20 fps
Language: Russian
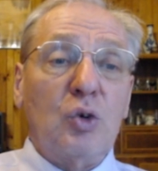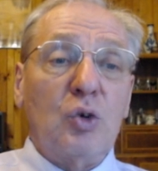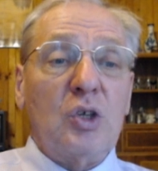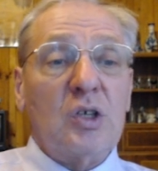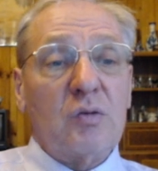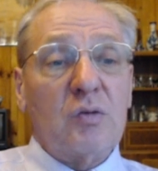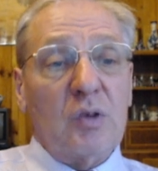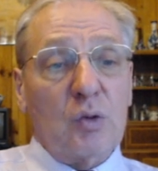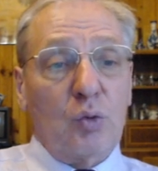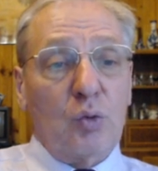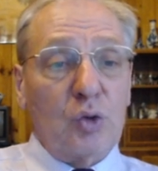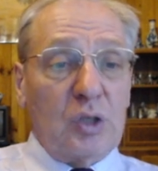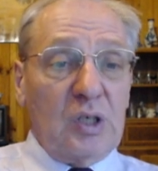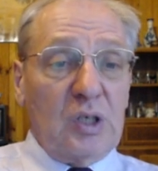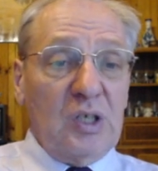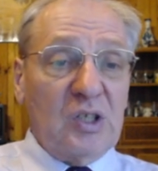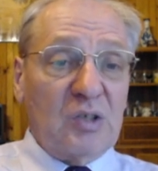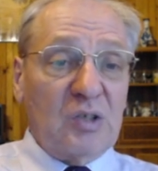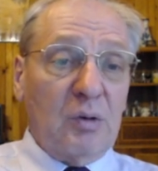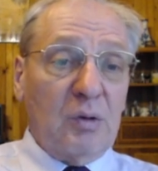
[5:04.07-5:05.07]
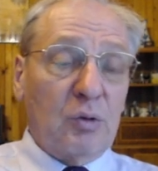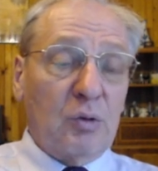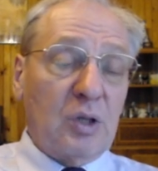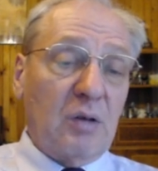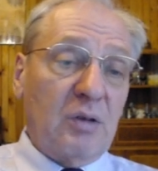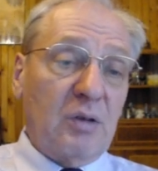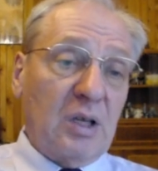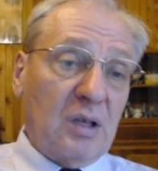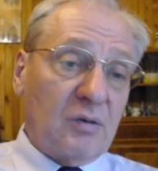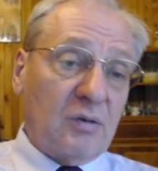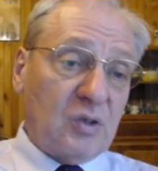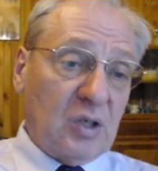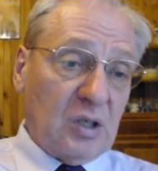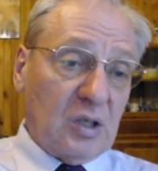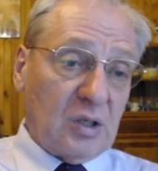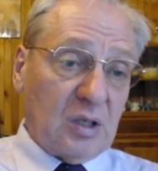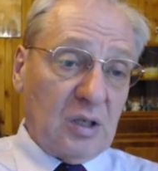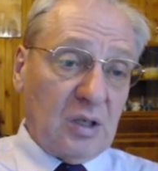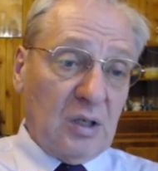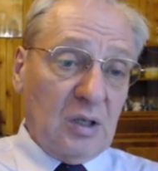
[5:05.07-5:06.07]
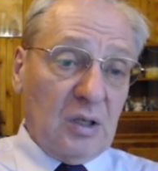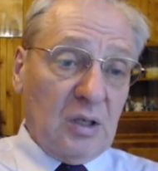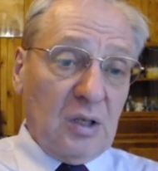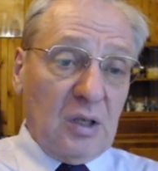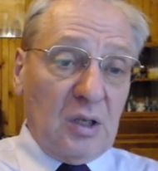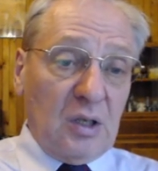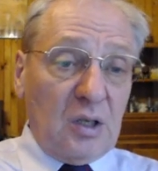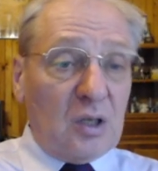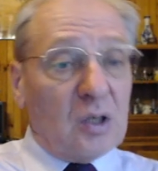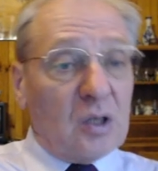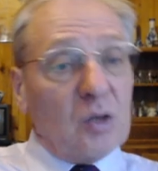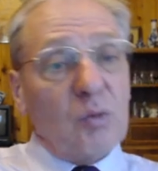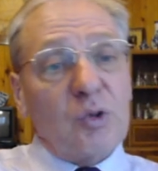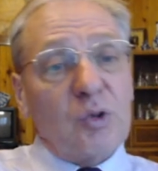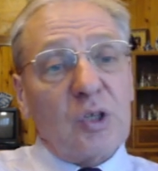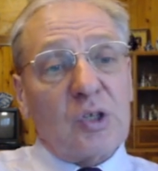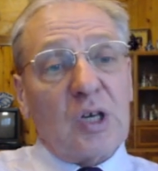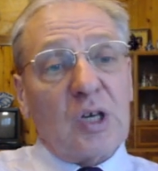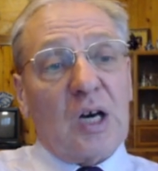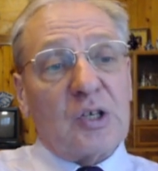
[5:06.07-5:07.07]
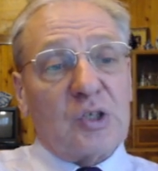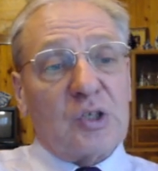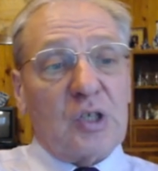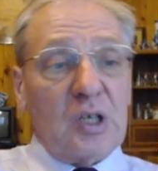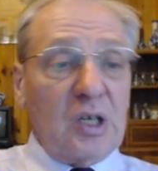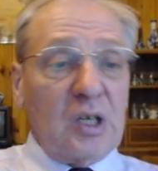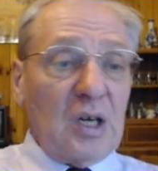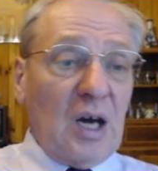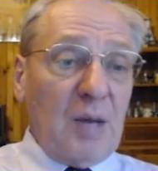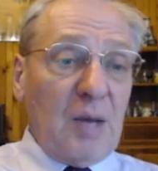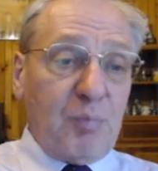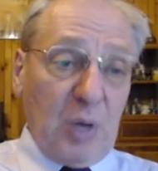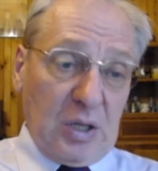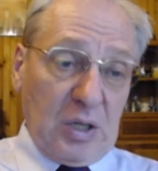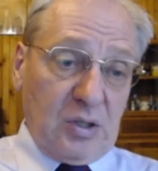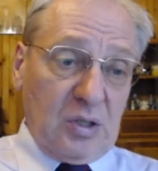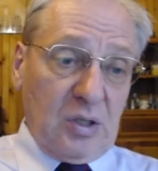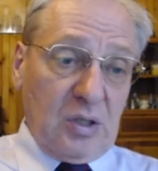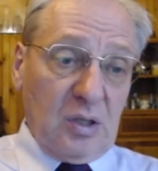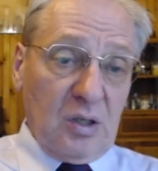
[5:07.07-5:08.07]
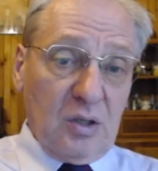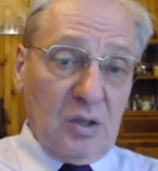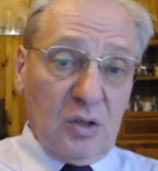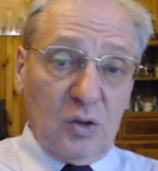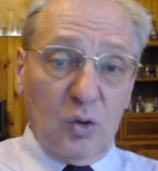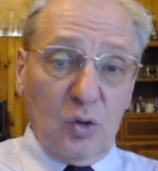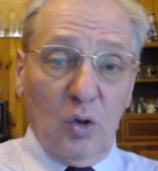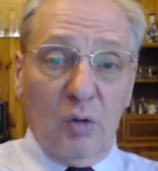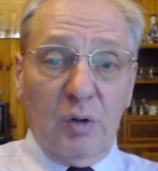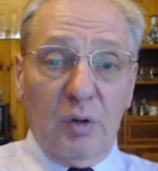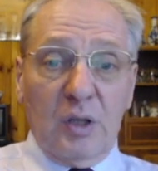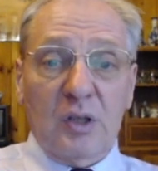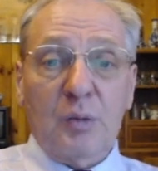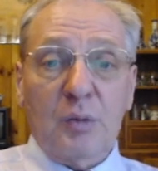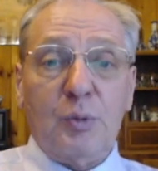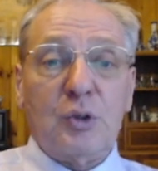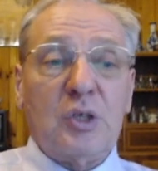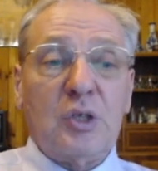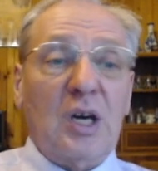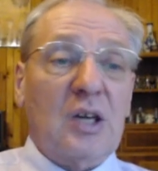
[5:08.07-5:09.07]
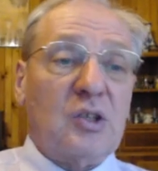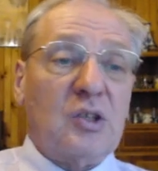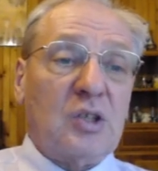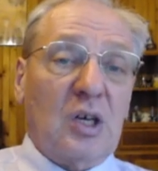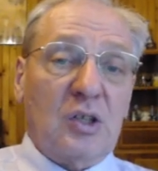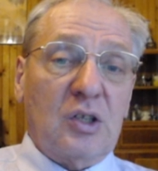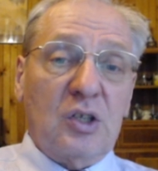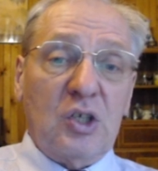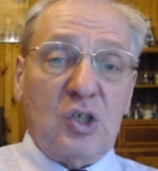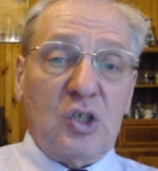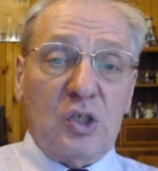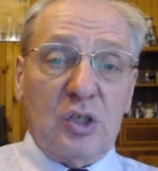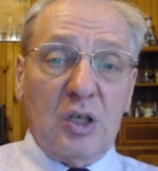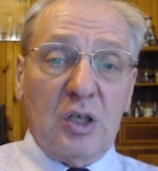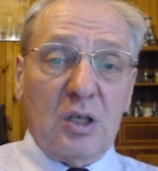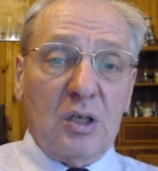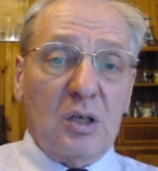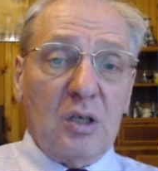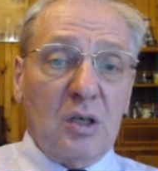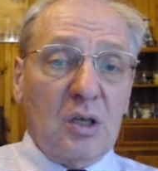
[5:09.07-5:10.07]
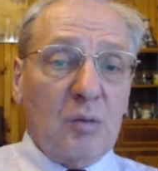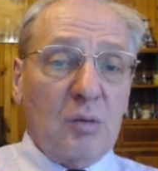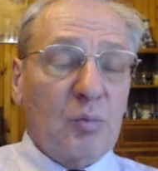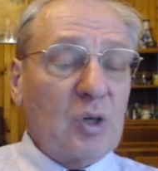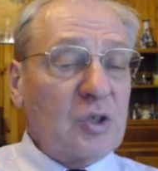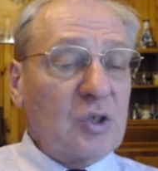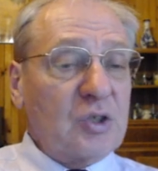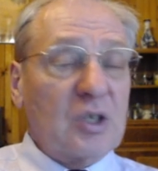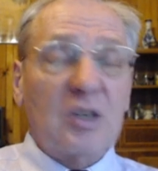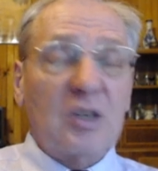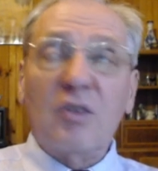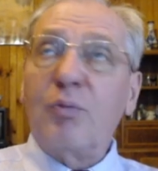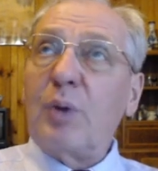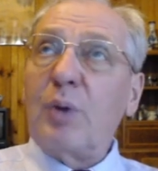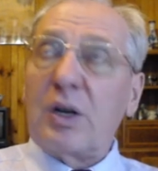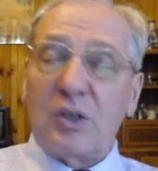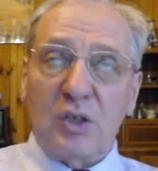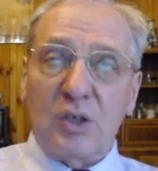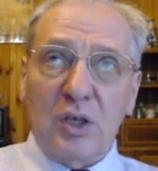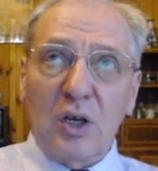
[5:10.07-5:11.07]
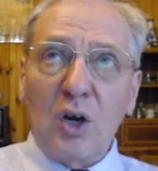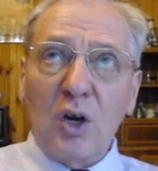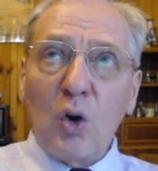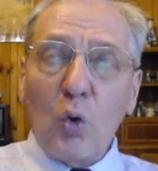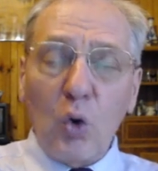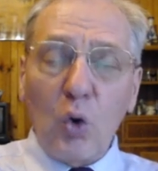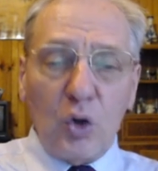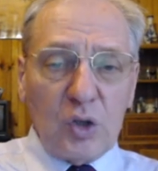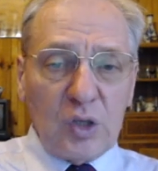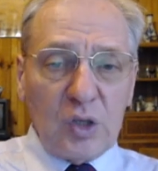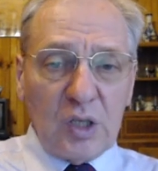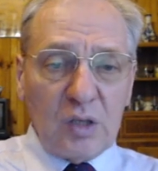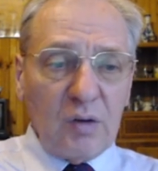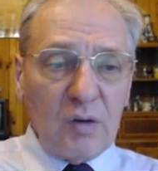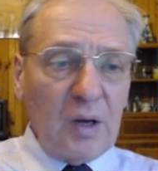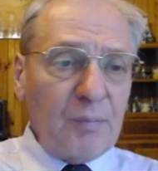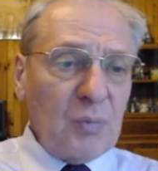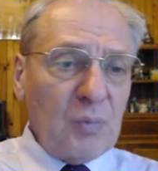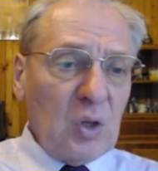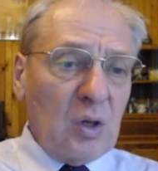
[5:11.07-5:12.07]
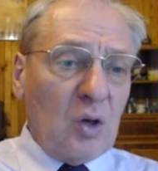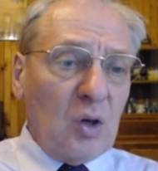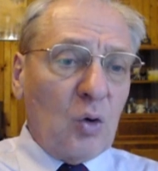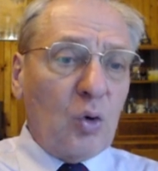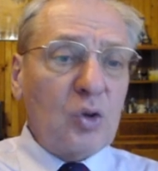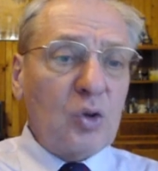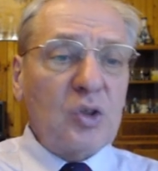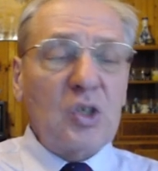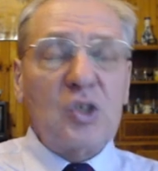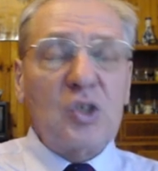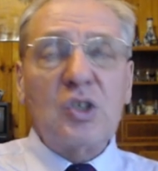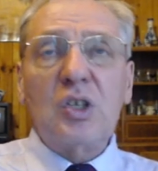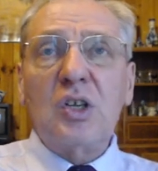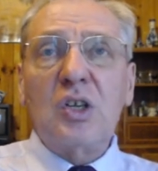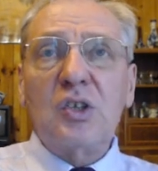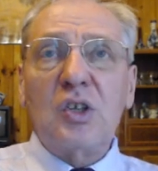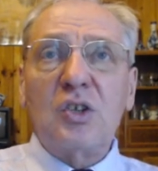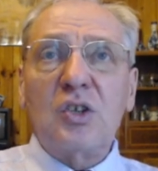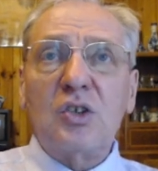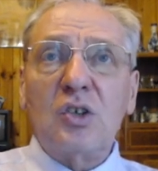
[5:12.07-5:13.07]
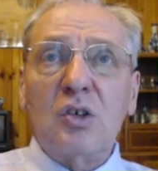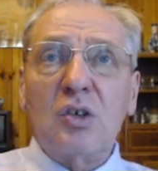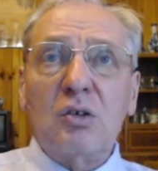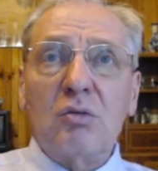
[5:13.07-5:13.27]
не извлекут из своего давления в центре. Ну, здесь h3 опять. Снова допускается d4, было сыграно в партии конь d2. Ход d4 здесь